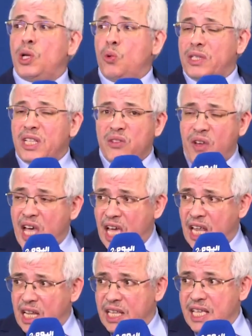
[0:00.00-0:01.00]

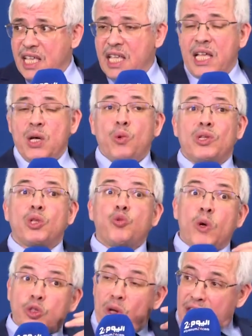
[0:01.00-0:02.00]
وتتفاعل
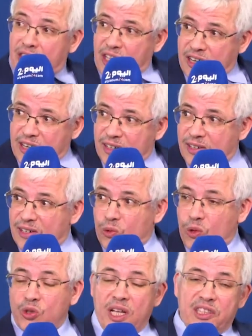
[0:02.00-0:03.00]
وتؤثر
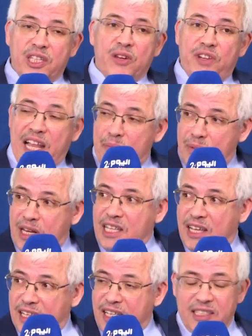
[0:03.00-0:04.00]
وتؤثر في
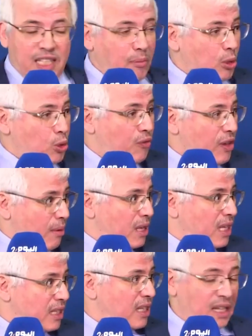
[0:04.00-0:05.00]
العملية التربوية وفي
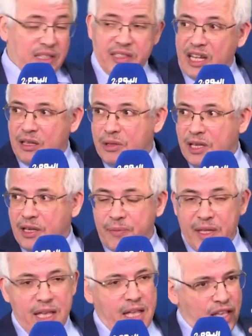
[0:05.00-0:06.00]
العملية التعليمية
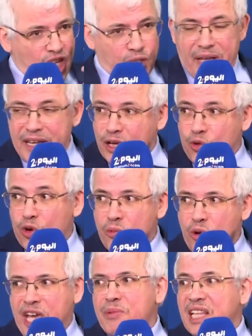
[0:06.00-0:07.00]
يجب أن نكون
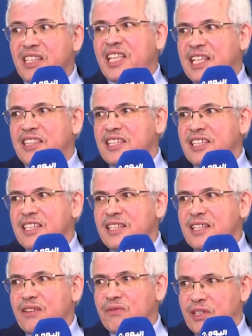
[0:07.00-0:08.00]
واعيين بهذا التحدي
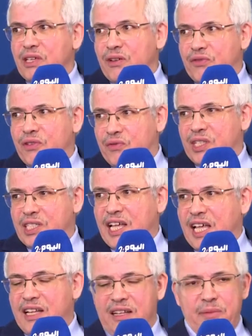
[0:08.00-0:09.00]
في, في, في
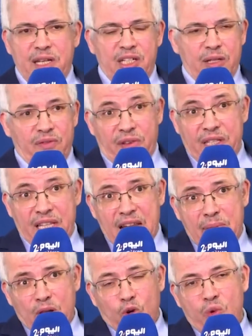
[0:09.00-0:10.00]
إصلاح المنهج فإذا لم نكن